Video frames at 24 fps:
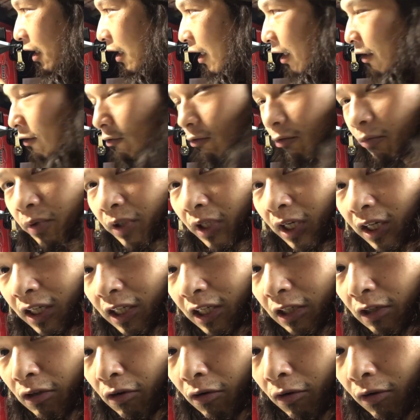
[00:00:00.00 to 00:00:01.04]

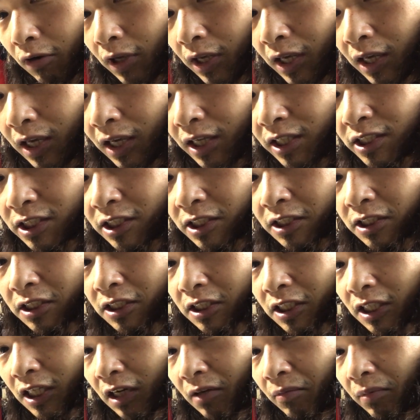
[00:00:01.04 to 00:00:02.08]
アウトビアンキの
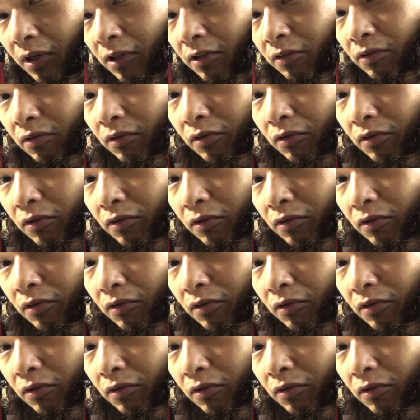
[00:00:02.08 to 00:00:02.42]
A112 アバル